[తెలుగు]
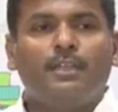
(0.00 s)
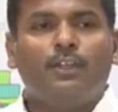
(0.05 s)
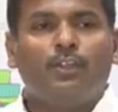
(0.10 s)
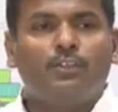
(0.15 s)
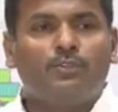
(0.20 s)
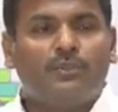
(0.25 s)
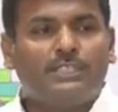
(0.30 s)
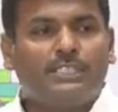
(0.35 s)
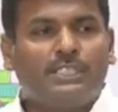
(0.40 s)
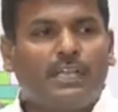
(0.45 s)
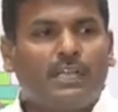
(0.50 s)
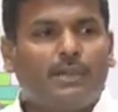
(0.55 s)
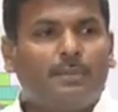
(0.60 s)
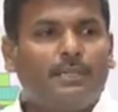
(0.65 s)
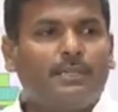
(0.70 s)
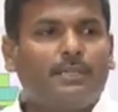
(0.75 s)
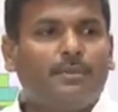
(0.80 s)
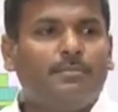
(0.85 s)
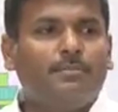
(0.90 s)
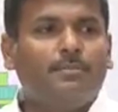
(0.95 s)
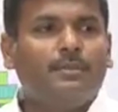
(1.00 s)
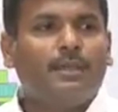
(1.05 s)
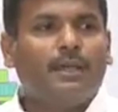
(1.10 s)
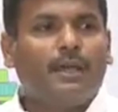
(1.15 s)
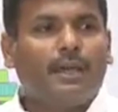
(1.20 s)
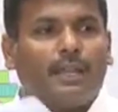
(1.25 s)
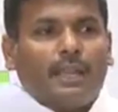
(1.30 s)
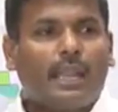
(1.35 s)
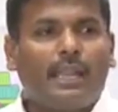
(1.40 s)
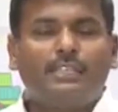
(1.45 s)
ఈరోజు విశాఖపట్నం
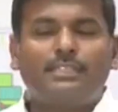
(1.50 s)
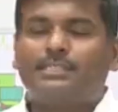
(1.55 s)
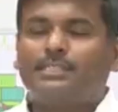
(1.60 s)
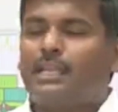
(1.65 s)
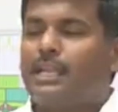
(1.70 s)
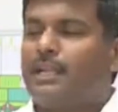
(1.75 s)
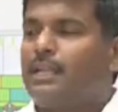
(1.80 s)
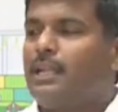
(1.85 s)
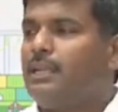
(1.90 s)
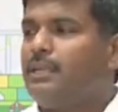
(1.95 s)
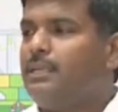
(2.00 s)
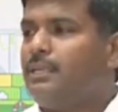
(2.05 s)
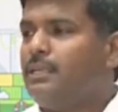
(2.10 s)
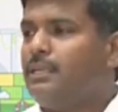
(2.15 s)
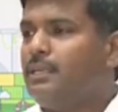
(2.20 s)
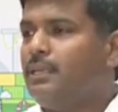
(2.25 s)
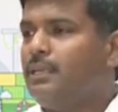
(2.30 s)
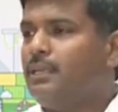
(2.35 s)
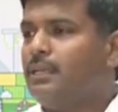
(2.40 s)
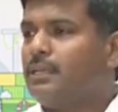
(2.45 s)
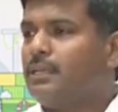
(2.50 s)
ర్యాన్స్టాడ్ లాంటి